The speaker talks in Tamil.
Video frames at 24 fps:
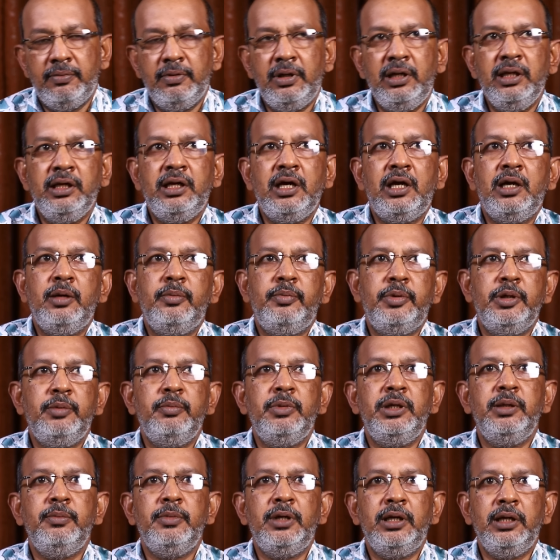வேலைக்கார
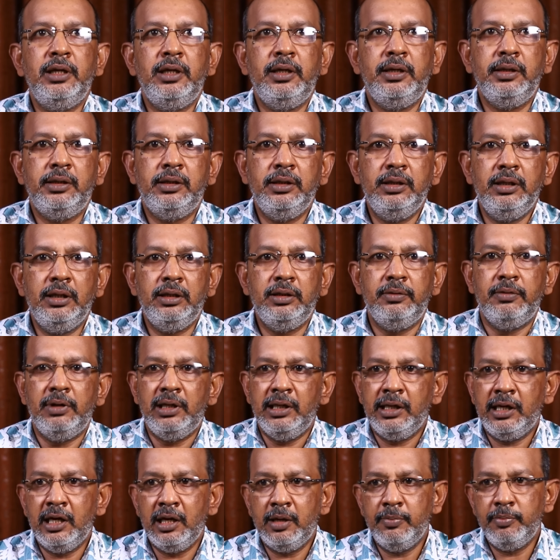பெண்மணி மேலே இருக்குது அந்த
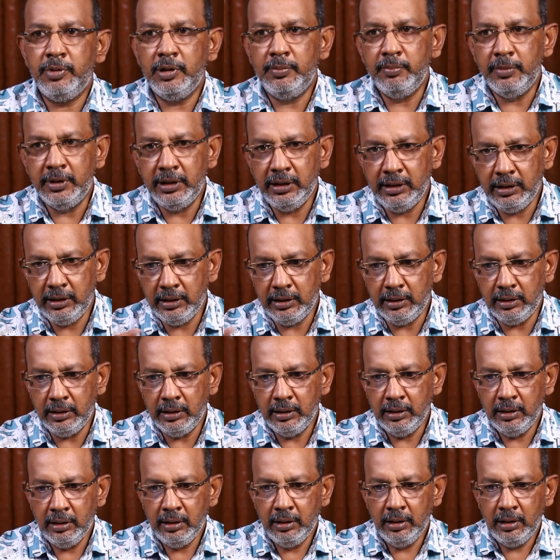வேலைக்கார பெண்மணி
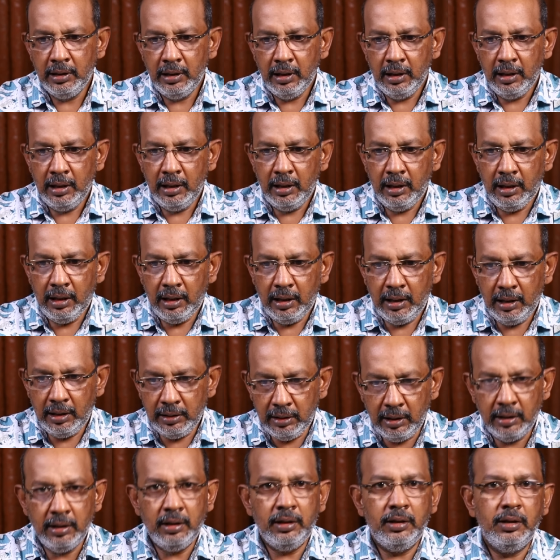
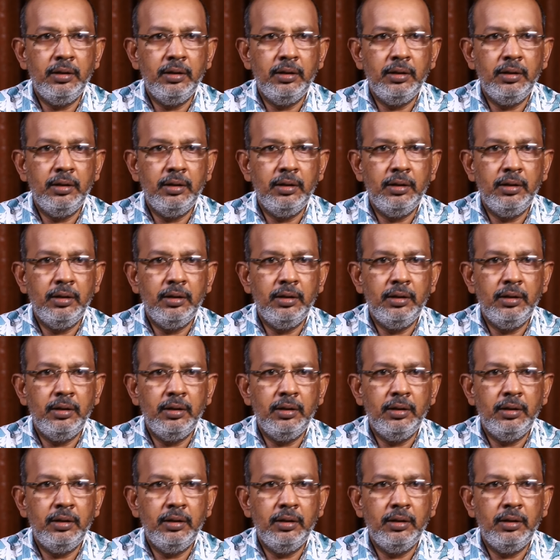அந்த